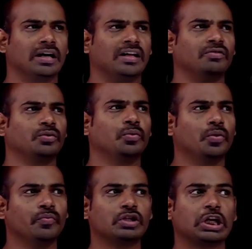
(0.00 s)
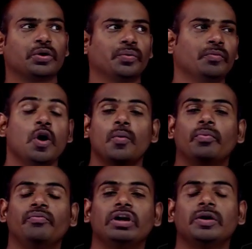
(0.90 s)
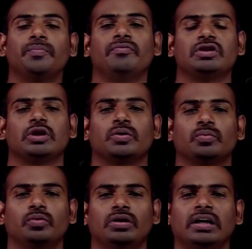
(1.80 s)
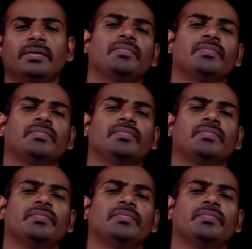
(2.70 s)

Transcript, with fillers: அதாவது கூலும் விசைக்கும் புவியீர்ப்பு விசைக்கும் உள்ள